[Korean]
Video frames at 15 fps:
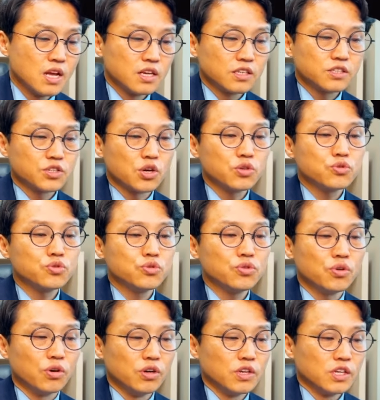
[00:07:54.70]
그
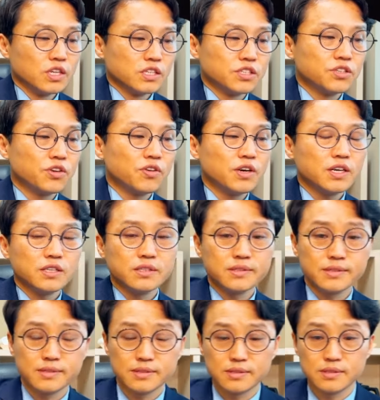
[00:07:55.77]
결국
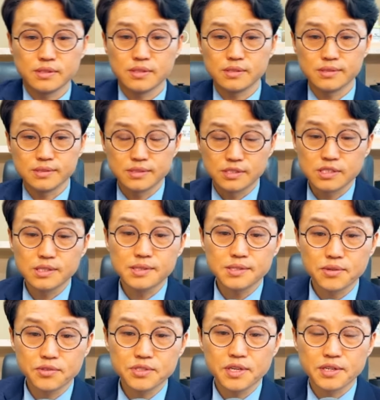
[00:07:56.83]
이러한
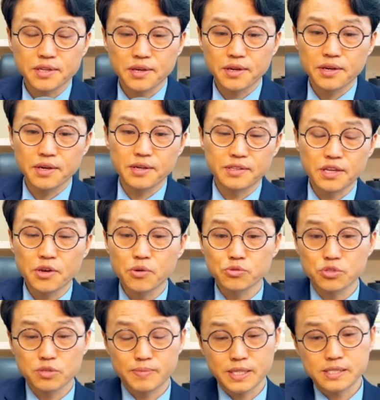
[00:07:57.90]
신해상 언약의
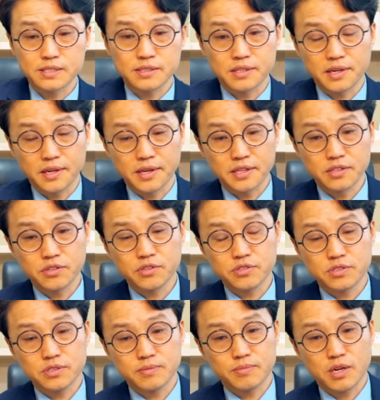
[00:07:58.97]
내용들을 봤을 때
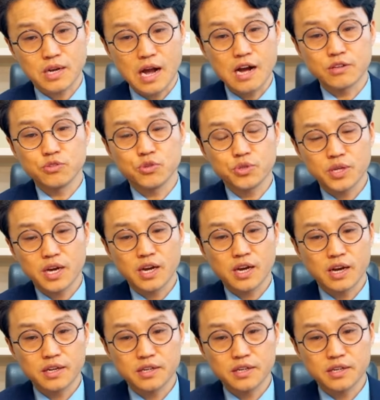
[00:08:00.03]
이거는 막 강요나